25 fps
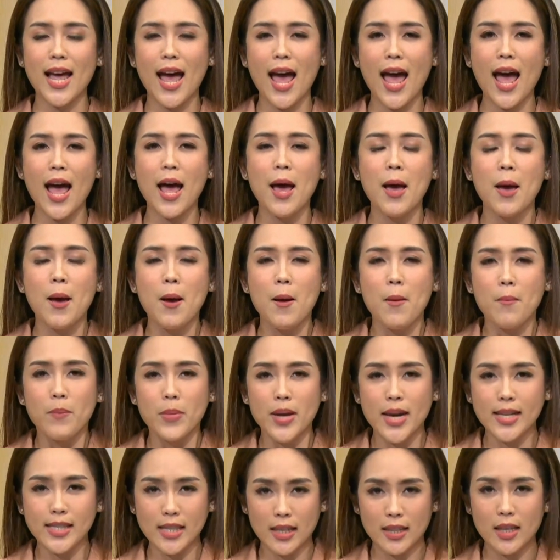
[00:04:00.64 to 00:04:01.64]
ได้แค่
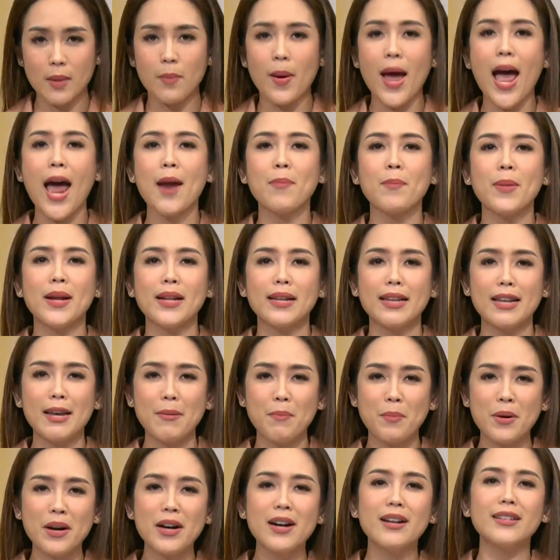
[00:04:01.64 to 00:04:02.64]
มีจิตแพทย์เป็นที่
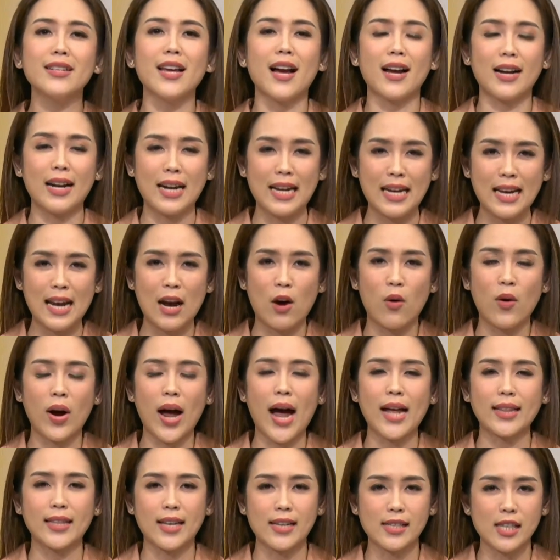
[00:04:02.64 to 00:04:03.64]
พึ่งอย่างเดียว
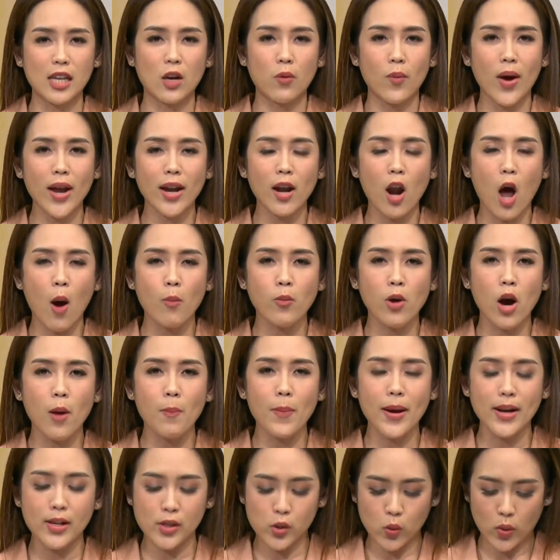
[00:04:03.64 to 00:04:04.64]
ค่ะ แต่สิ่งแวดล้อมก็
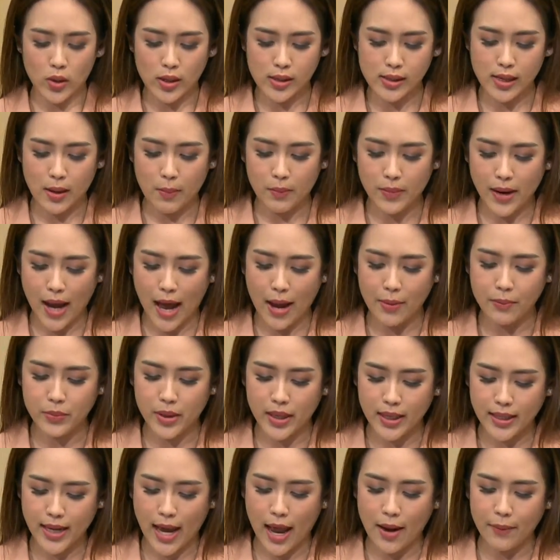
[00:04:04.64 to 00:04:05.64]
เป็นส่วนสำคัญเห
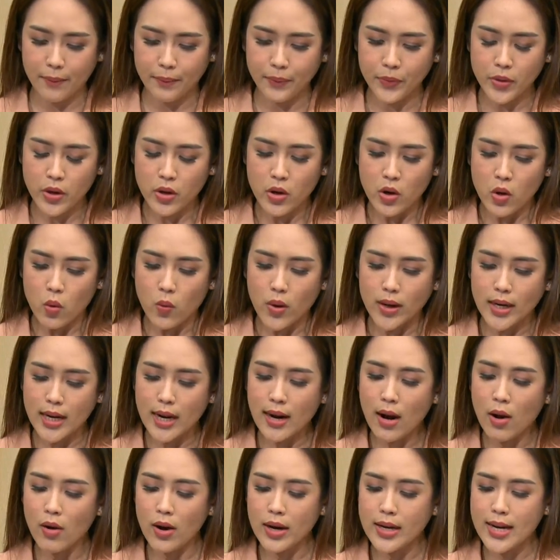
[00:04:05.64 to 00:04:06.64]
มือนกัน วันนี้
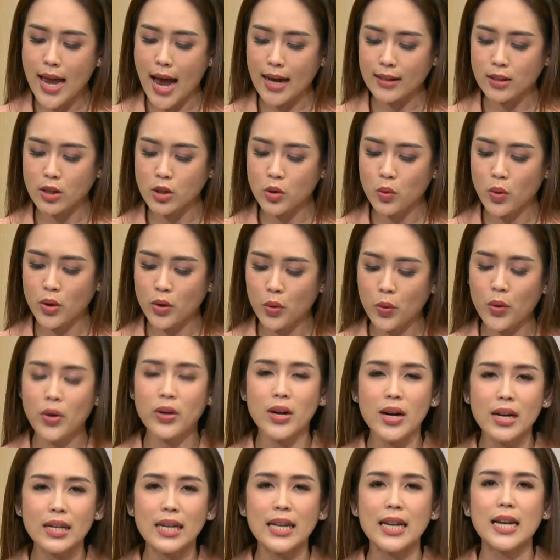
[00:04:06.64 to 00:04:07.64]
เราเลยอยากจะชวนคุย
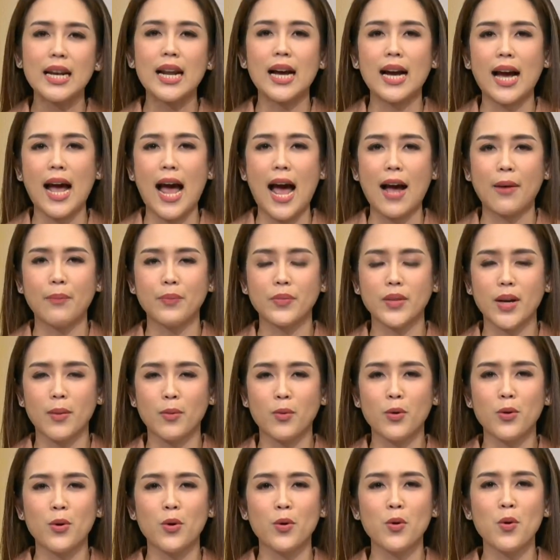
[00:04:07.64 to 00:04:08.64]
เรื่องนี้ละค่ะ กับ
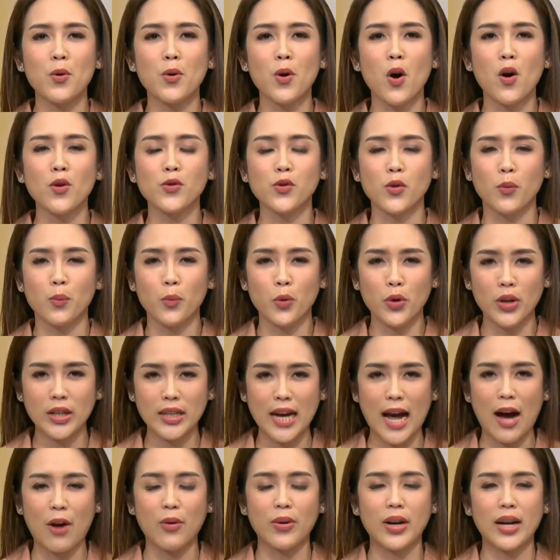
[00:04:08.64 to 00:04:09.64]
คุณรุ่งโรจน์สมบุญ
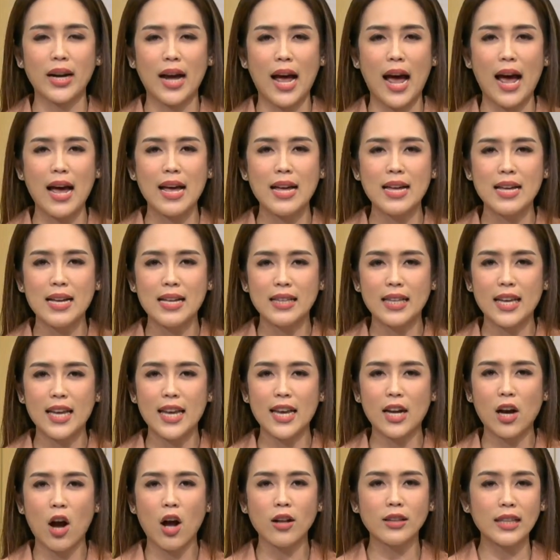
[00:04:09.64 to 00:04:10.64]
เก่านะคะที่
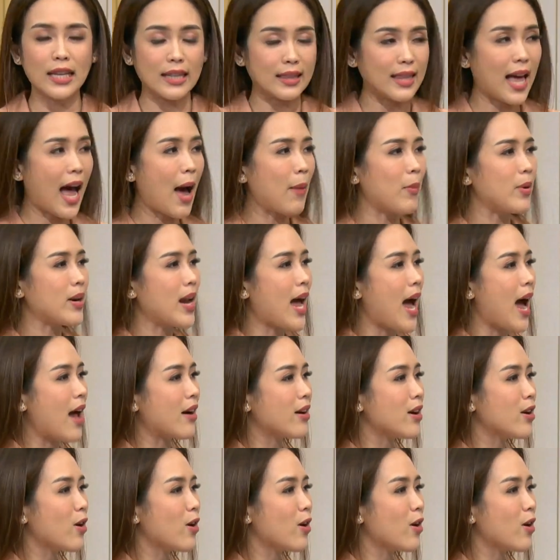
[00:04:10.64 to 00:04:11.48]
ก็ติดตามปัญหา